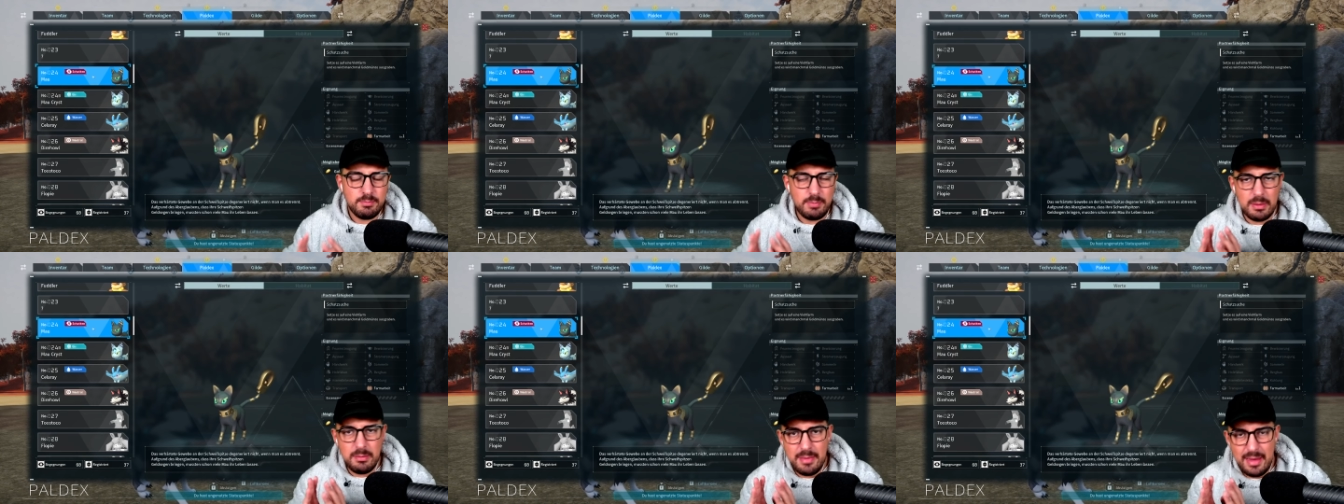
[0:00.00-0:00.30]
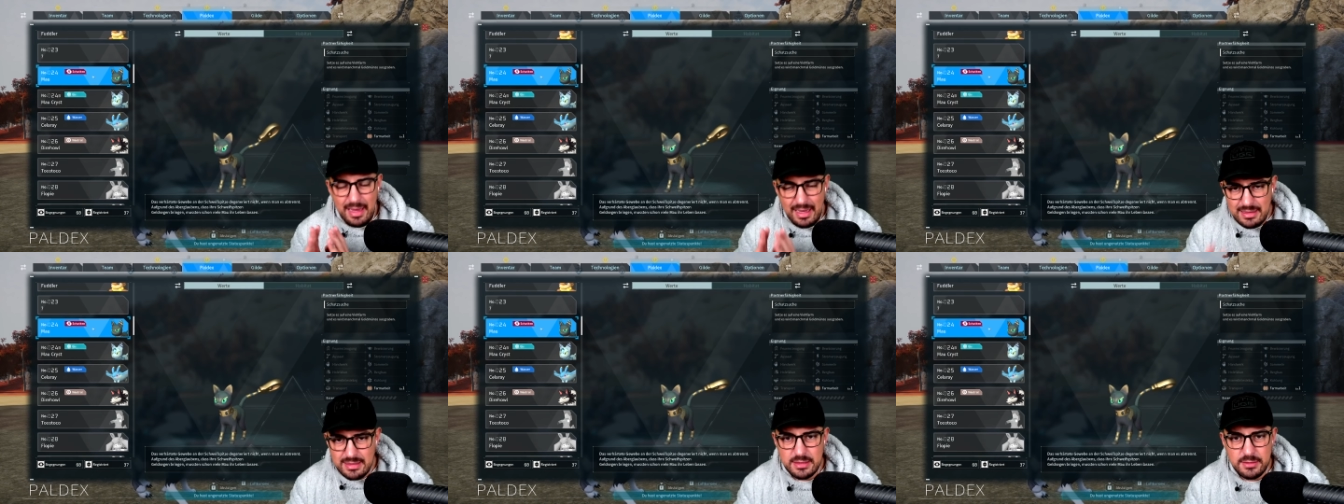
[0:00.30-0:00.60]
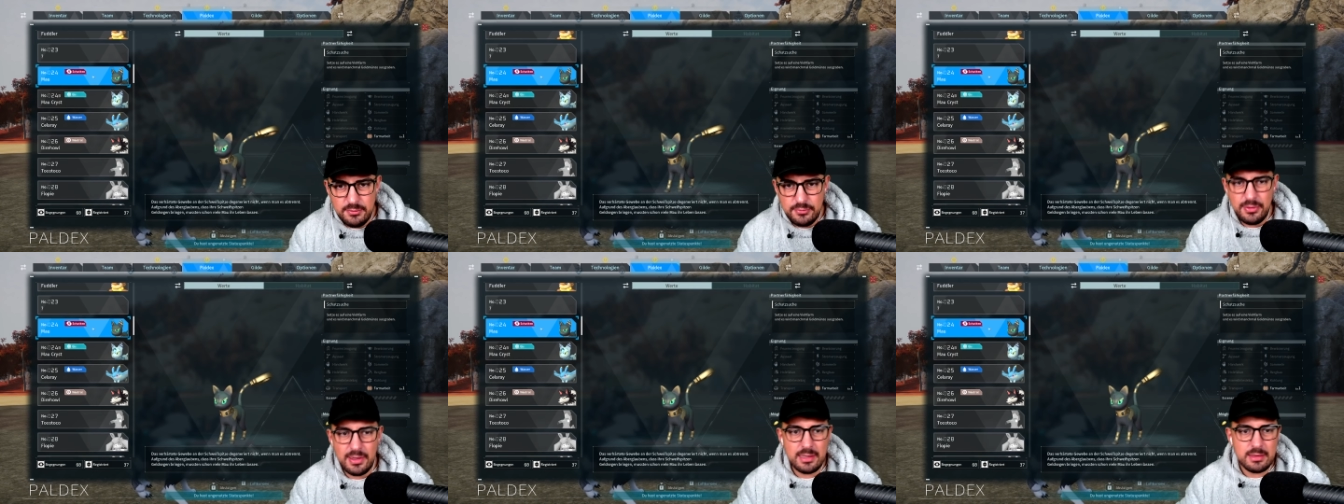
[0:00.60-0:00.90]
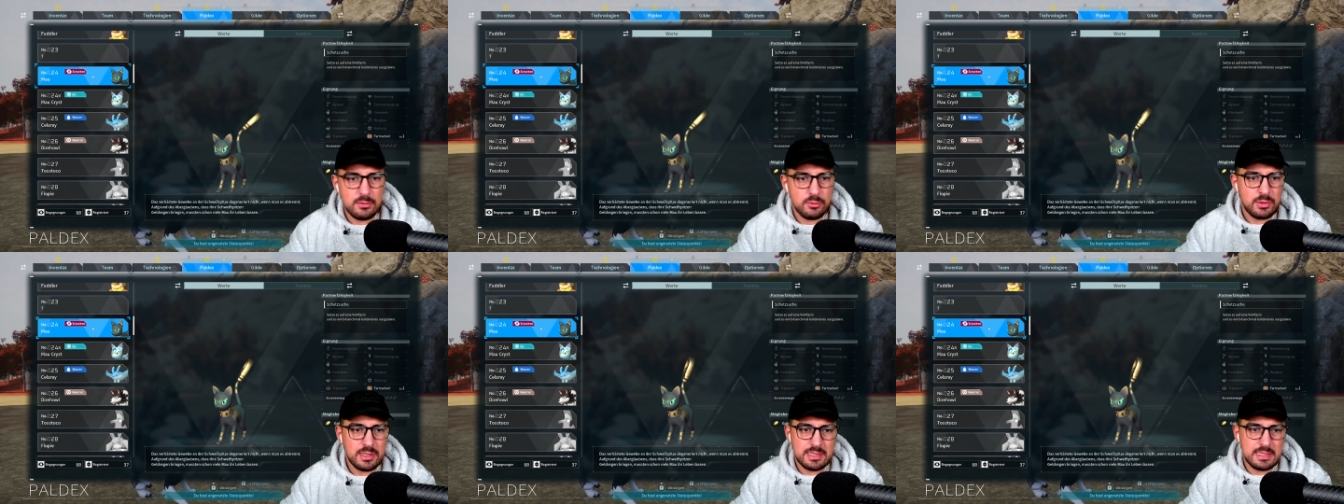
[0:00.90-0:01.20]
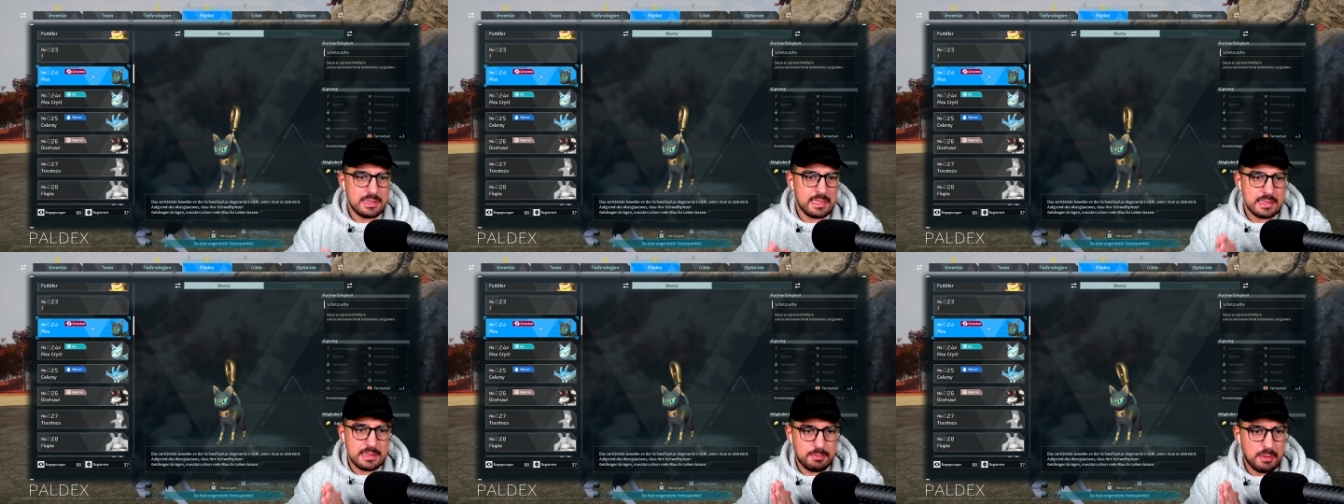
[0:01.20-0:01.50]
beim ersten Fang, und das
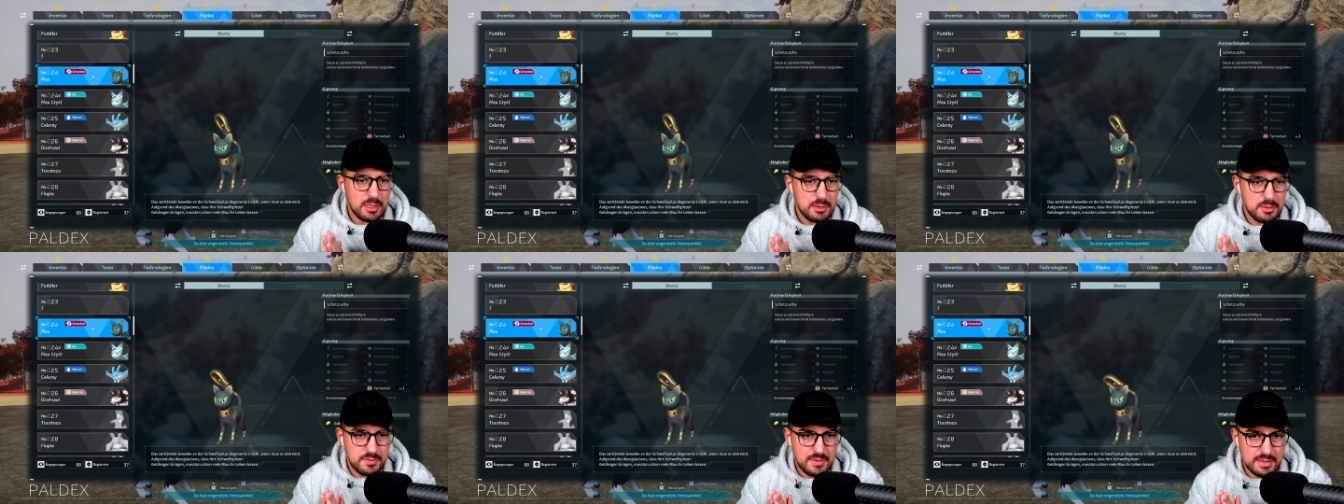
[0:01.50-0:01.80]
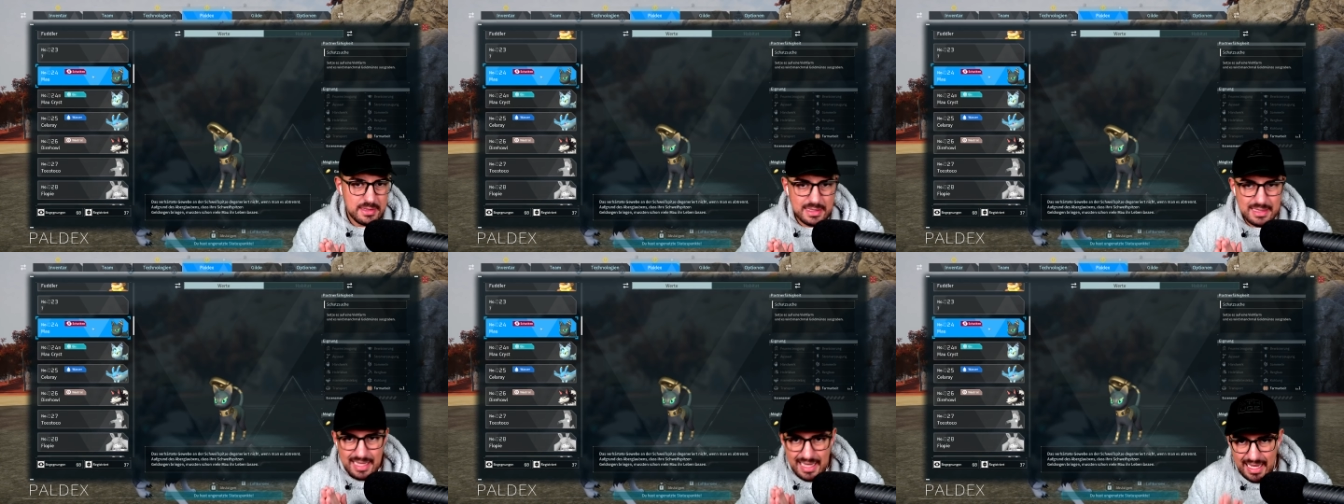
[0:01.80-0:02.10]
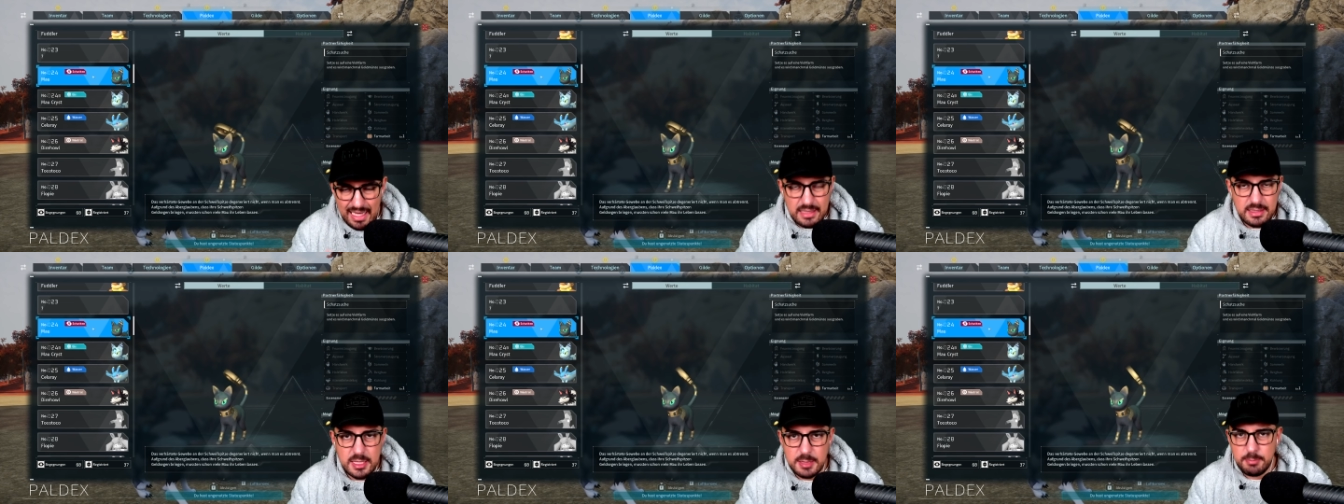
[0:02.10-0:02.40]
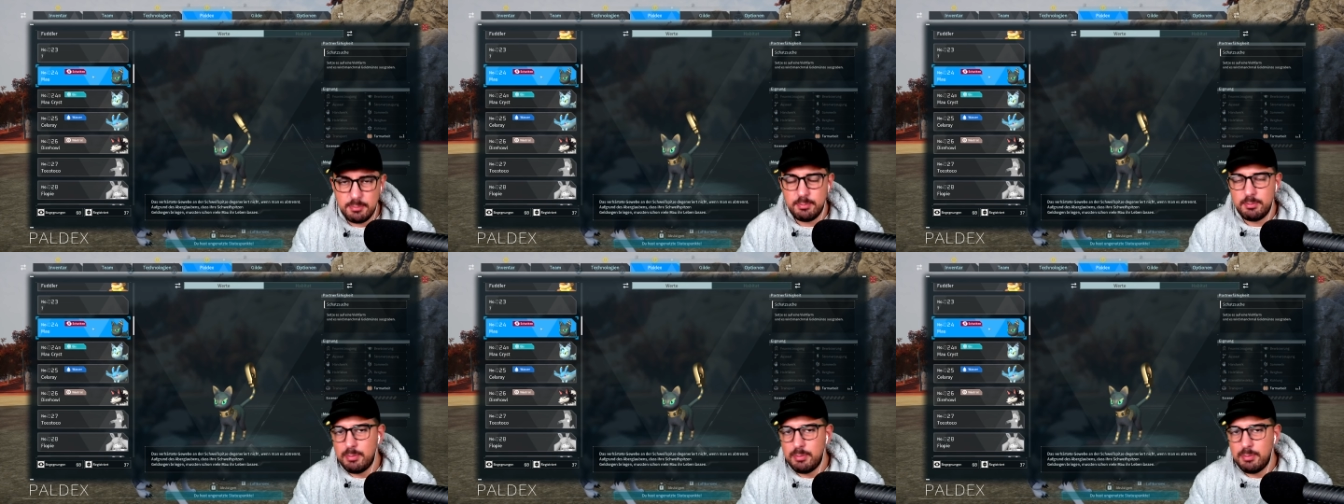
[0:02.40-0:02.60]
ist jetzt beispielsweise dein erstes